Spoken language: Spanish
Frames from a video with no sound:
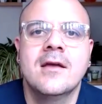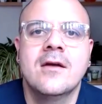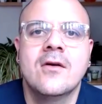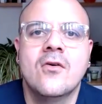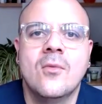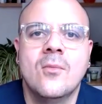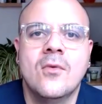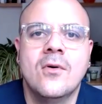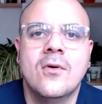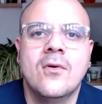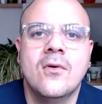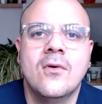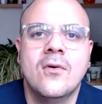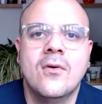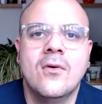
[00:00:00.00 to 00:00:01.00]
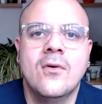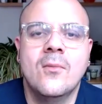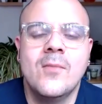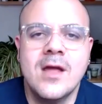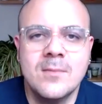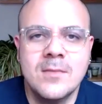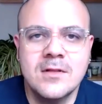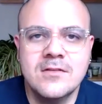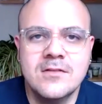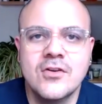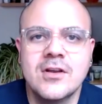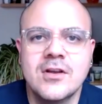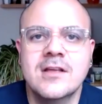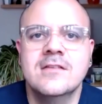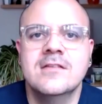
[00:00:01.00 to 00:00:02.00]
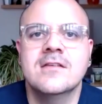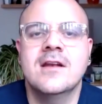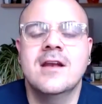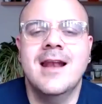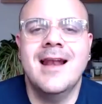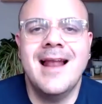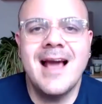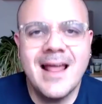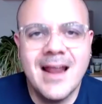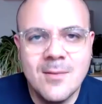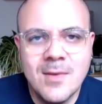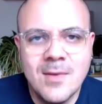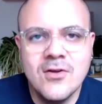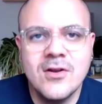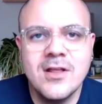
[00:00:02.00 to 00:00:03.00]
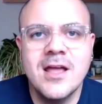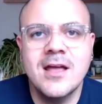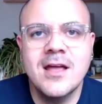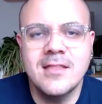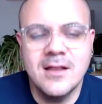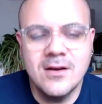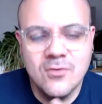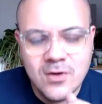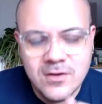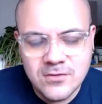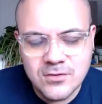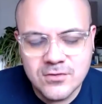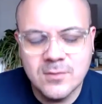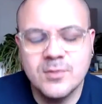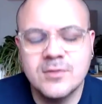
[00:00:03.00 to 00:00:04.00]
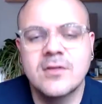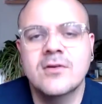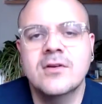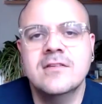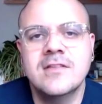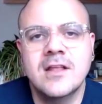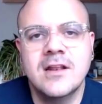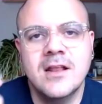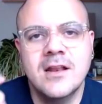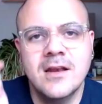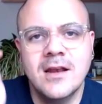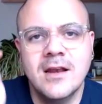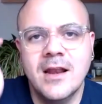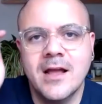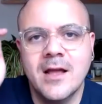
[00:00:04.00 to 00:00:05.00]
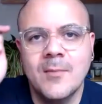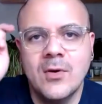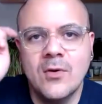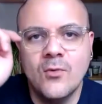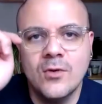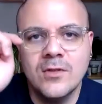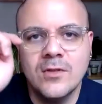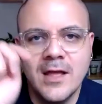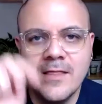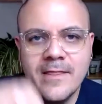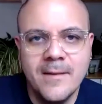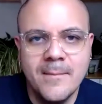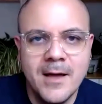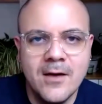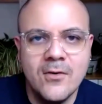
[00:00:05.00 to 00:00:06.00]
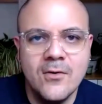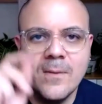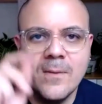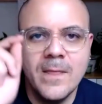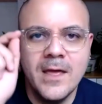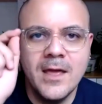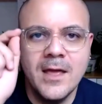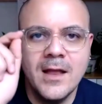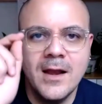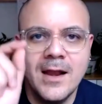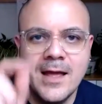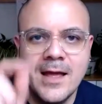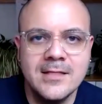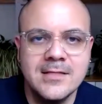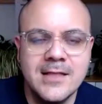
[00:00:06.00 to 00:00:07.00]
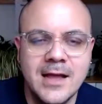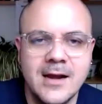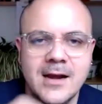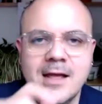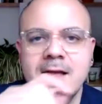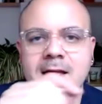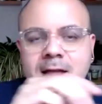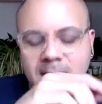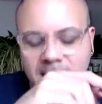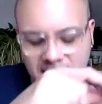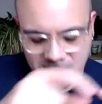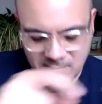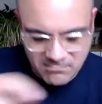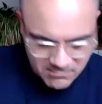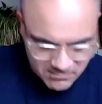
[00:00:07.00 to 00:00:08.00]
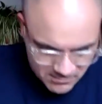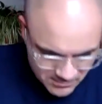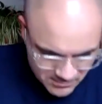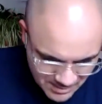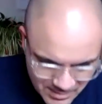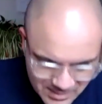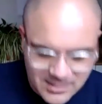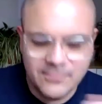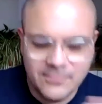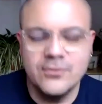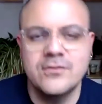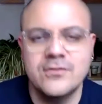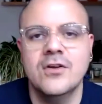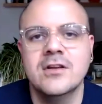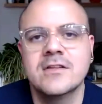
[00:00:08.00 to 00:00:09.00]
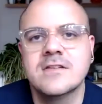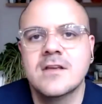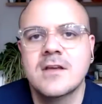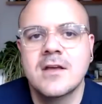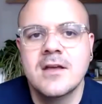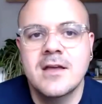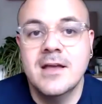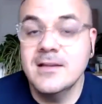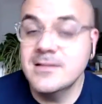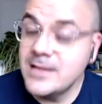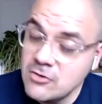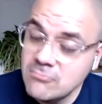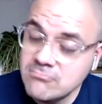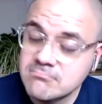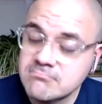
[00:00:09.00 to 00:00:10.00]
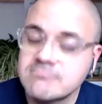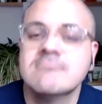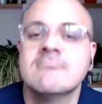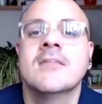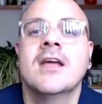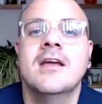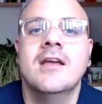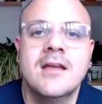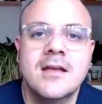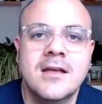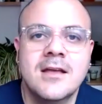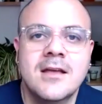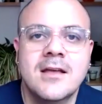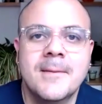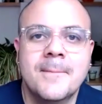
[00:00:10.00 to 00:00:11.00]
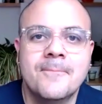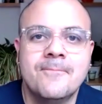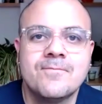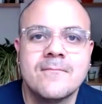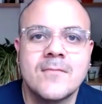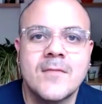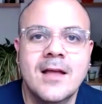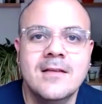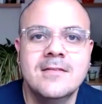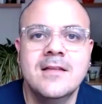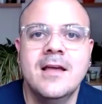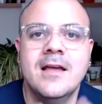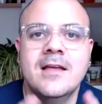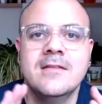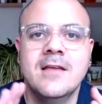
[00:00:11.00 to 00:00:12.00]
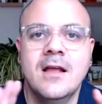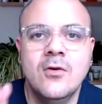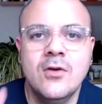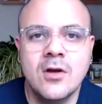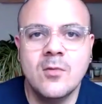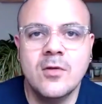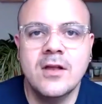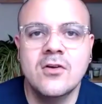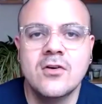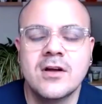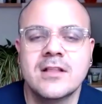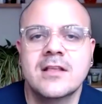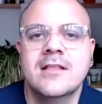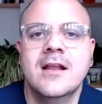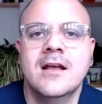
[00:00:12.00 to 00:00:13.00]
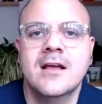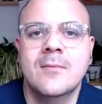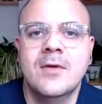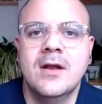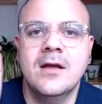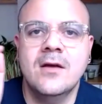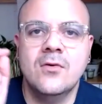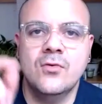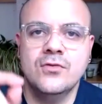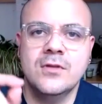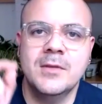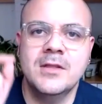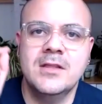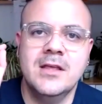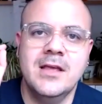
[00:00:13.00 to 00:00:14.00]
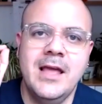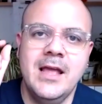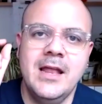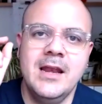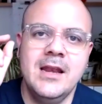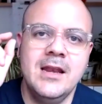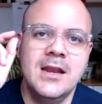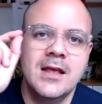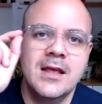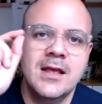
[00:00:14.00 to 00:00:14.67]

como bien mencionas, la gran mayoría de nuestros computadores tienen la cámara oculta debajo de la tecla en la barra de funciones. Esta no. Eh, este es el único modelo que tiene la cámara justamente en